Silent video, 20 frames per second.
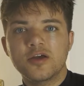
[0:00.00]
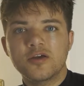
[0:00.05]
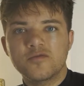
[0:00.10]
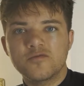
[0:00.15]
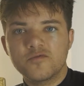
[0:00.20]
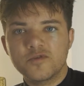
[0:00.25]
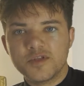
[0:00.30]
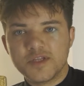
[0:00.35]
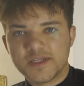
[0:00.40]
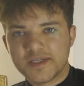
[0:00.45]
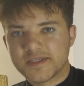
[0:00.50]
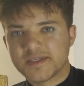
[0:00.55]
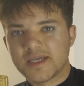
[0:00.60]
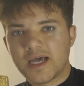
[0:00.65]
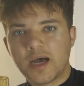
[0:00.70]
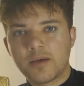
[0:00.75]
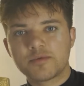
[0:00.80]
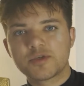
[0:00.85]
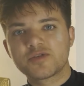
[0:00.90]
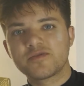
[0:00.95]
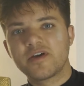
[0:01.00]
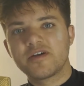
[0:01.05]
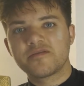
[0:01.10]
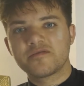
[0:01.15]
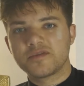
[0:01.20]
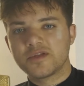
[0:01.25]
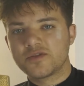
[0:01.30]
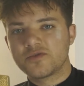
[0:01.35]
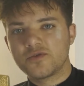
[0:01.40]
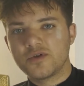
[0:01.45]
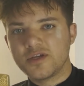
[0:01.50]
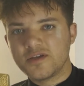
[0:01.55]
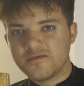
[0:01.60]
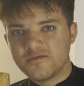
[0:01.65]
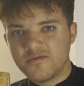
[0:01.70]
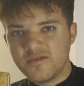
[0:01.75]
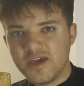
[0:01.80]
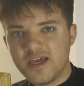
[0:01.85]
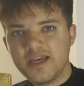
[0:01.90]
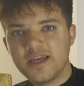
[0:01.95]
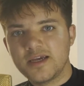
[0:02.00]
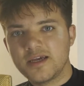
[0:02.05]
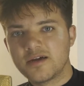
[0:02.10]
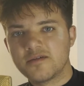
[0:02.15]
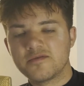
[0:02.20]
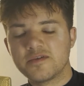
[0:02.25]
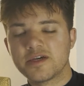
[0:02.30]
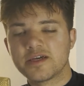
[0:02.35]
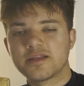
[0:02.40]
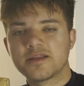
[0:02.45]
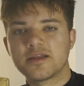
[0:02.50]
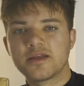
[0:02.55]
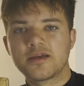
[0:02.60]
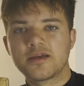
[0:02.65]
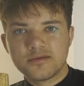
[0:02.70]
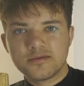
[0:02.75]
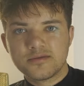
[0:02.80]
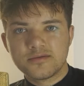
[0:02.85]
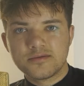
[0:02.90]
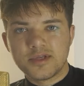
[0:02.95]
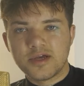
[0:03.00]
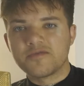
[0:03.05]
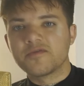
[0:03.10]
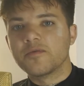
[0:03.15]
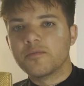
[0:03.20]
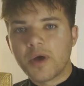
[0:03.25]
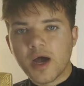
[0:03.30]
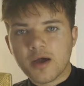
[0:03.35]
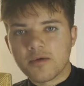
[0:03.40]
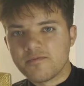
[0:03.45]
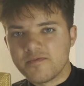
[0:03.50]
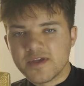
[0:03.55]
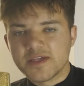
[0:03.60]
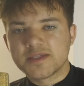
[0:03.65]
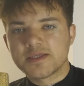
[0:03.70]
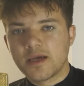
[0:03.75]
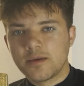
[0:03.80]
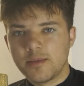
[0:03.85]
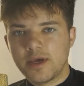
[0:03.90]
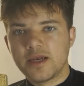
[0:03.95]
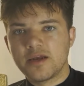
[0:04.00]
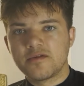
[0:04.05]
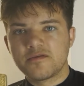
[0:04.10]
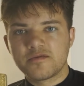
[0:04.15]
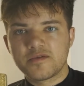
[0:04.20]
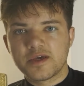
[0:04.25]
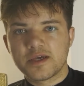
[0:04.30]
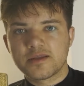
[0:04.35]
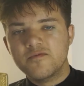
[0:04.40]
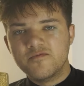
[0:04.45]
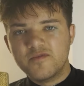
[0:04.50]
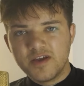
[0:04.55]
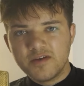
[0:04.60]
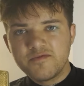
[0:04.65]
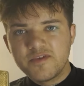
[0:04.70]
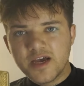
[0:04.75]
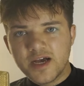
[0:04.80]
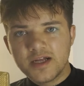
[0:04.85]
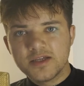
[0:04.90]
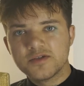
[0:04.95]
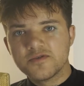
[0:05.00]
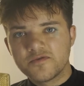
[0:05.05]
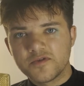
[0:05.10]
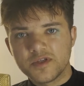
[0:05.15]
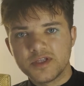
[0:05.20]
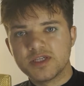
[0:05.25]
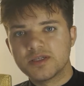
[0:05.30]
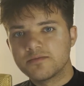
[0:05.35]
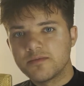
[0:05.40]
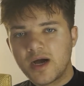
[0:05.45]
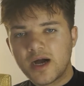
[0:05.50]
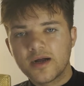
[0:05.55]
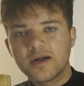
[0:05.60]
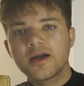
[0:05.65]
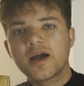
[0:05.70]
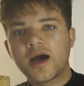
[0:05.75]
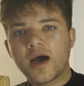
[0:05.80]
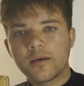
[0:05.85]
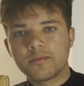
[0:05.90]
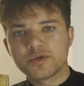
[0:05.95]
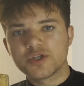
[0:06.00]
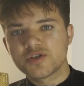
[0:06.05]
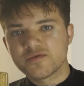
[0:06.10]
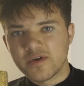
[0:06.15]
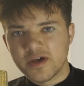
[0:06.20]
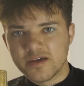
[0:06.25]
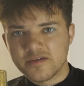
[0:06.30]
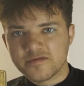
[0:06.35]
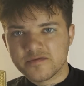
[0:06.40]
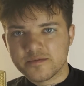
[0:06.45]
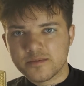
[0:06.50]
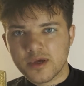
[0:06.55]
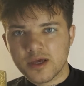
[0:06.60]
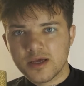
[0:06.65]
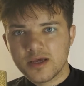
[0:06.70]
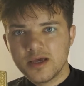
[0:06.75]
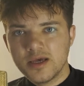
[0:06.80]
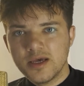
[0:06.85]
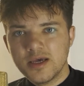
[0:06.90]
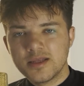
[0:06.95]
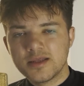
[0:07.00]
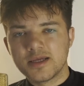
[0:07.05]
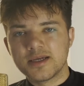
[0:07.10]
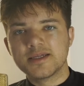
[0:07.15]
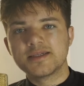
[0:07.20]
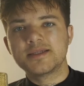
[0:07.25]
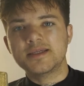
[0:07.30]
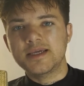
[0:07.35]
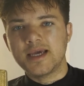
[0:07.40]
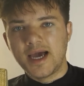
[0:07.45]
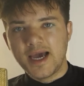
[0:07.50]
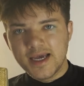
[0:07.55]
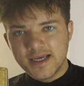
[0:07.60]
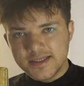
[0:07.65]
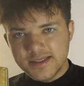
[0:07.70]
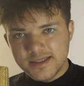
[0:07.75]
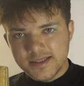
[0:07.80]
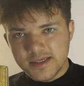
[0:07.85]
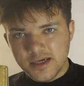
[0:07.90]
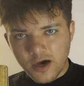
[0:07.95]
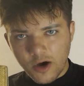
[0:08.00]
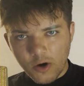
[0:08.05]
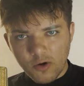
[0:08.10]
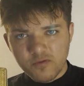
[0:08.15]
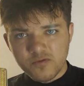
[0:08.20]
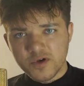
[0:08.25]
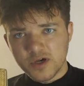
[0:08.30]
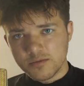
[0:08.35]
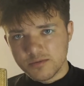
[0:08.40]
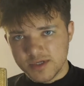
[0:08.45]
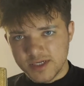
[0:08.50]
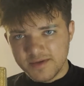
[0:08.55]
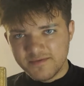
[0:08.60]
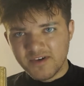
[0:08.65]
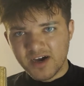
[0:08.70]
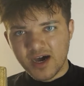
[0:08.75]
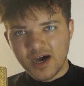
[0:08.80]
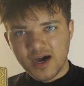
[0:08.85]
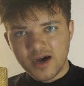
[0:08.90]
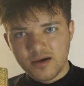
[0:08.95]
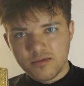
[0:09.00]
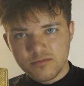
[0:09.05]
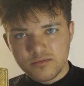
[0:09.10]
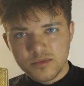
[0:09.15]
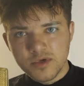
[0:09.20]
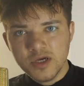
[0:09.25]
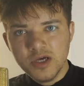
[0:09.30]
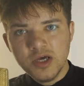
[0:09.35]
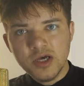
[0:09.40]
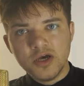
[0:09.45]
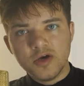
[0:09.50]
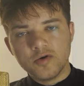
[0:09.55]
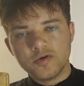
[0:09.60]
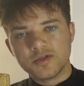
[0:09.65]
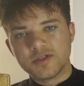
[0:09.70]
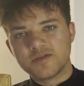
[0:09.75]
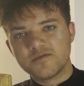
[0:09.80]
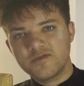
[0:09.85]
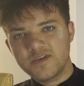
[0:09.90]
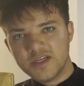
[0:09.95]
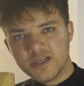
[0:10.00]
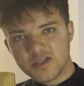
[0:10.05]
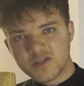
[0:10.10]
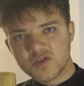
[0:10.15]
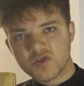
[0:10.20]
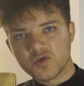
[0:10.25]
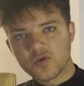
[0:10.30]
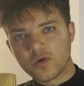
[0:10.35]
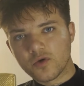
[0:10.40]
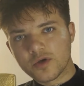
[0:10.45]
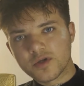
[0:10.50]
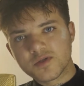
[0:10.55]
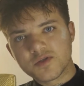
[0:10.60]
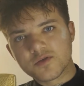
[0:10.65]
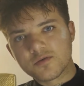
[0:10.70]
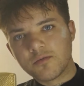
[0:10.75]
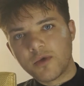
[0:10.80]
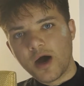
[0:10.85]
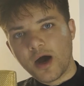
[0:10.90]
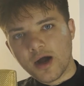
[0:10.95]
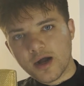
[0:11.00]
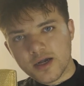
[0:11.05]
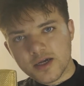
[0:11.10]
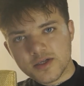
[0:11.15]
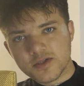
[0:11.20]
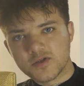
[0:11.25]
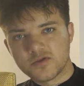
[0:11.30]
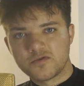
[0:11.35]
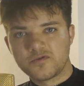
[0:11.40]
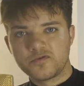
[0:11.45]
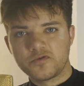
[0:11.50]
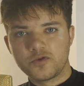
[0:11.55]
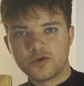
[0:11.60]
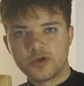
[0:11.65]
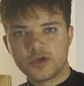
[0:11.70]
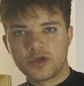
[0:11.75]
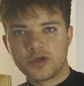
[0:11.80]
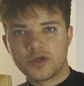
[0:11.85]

wird dieses Abschweifen natürlich weniger werden. Dafür machen wir es ja im Endeffekt. Wenn wir also von diesem Anker abschweifen, dann ist die einzige Aufgabe, die wir haben, uns wieder zurück zum Anker zu führen.